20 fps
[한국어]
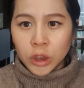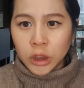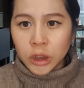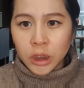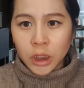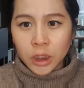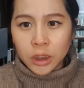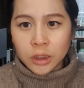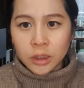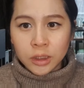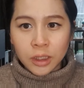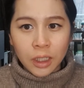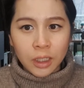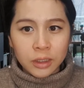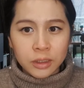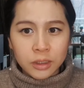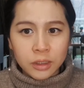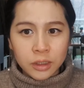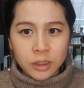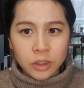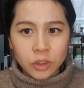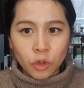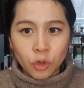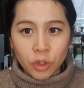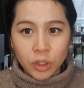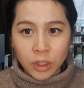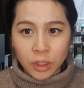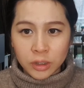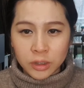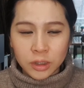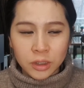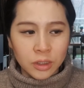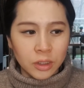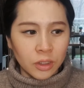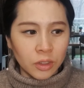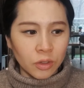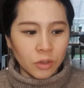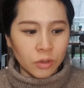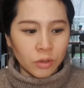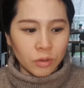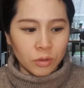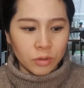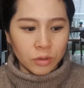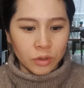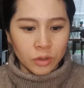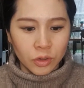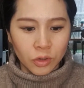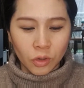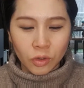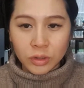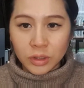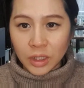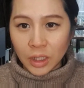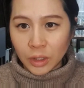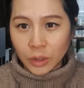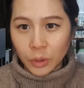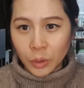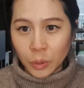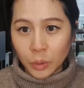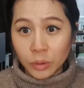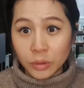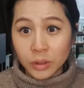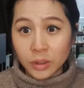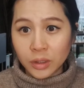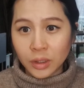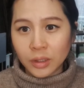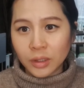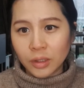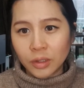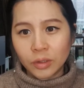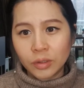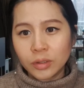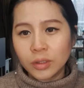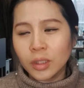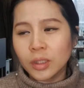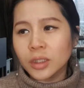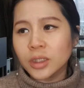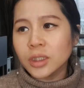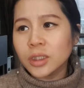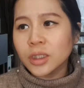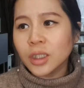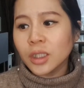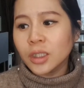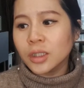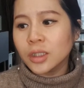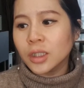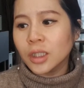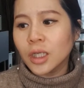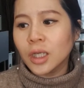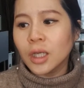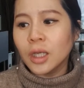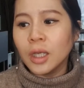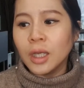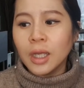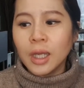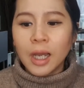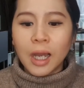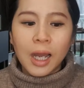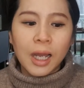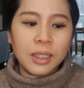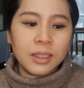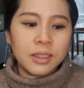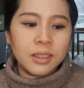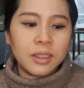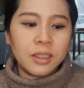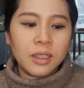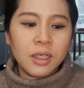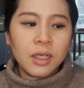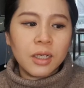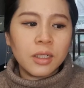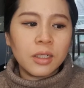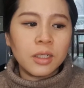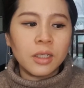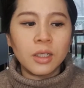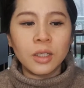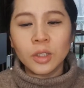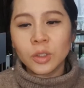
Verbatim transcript: 신재은 그 아들이 저기 갔잖아요 영재학교 그렇잖아요 근데 신재은이 아들이랑